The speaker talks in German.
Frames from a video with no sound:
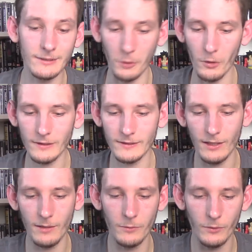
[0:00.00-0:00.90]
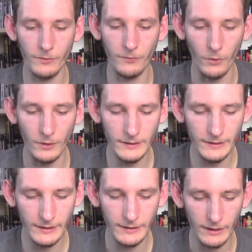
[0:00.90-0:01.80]
sorgsam und
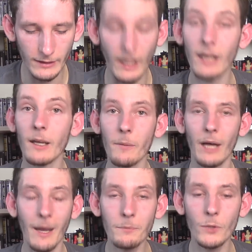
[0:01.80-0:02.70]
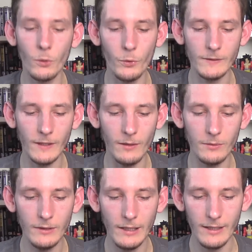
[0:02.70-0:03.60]
vorsichtig ab abgelöst habe,